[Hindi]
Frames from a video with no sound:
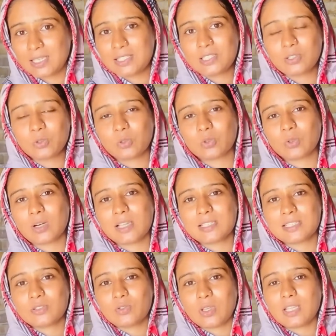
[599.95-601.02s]
इसी को थोड़ा
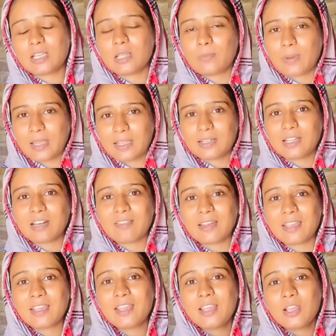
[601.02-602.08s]
सा जो है रिपेयर
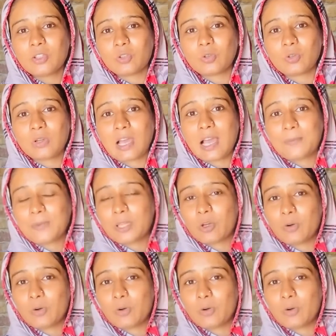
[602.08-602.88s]
करवाएं तो आपके